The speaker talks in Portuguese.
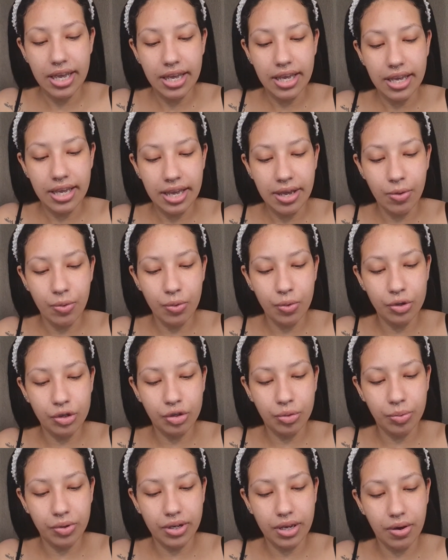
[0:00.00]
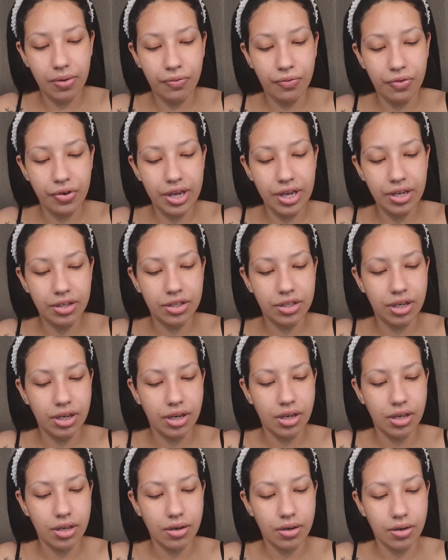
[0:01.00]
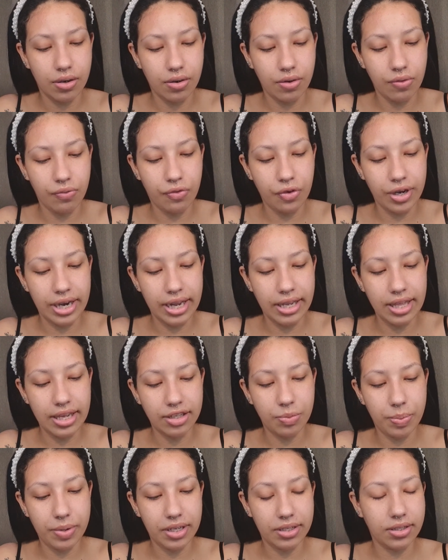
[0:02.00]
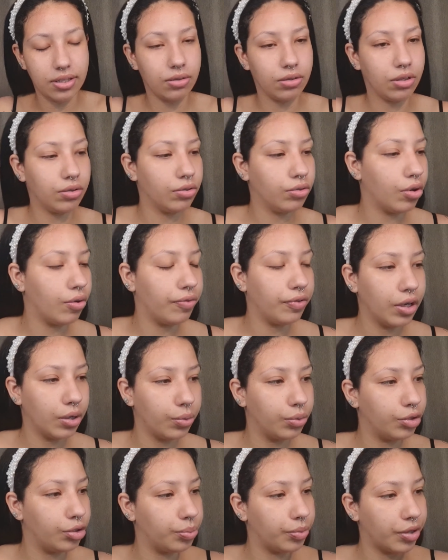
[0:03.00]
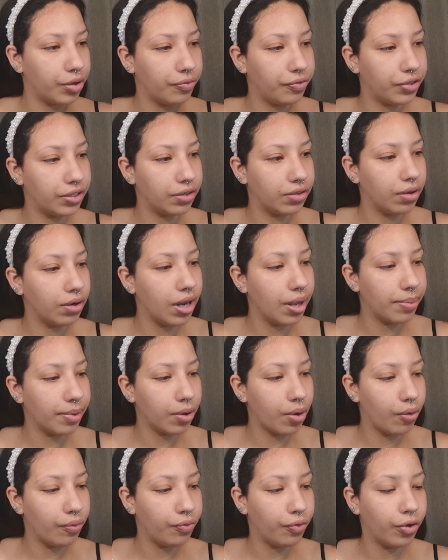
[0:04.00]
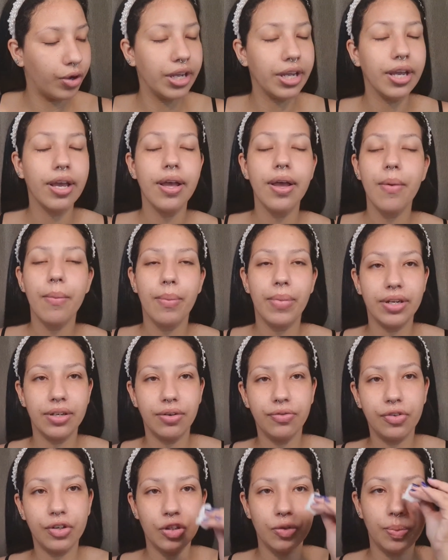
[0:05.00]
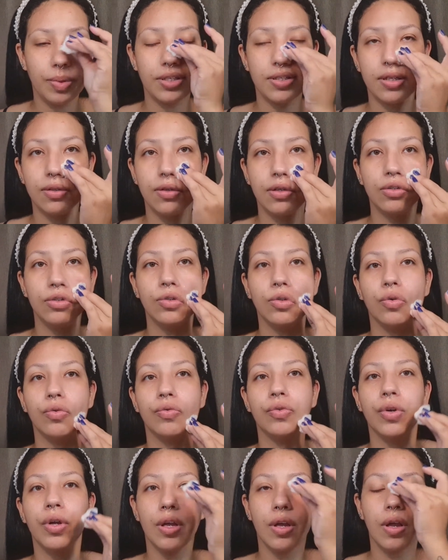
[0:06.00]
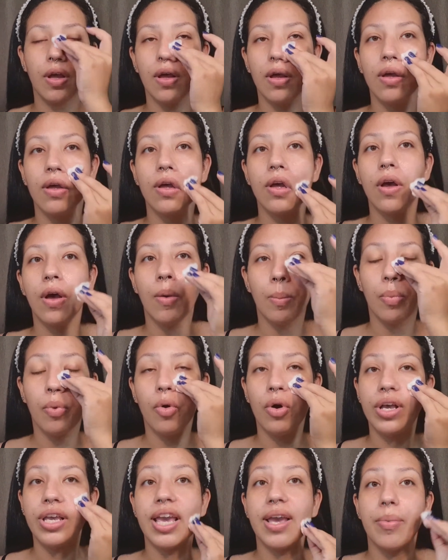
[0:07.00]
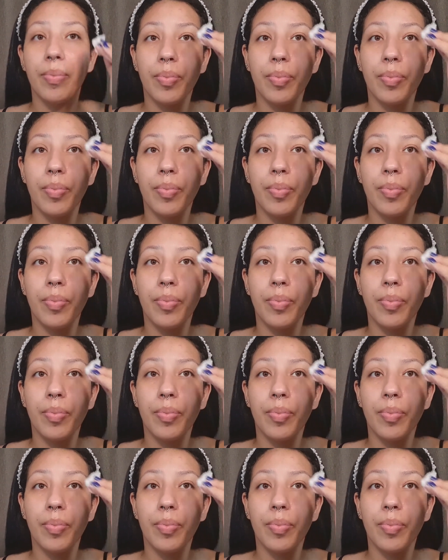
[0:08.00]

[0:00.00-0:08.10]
E o último que eu fiz, não foi nem da inspiração do ano novo, não. O último que eu fiz, eu não lembro qual foi, mas não foi inspiração do ano novo. Por quê?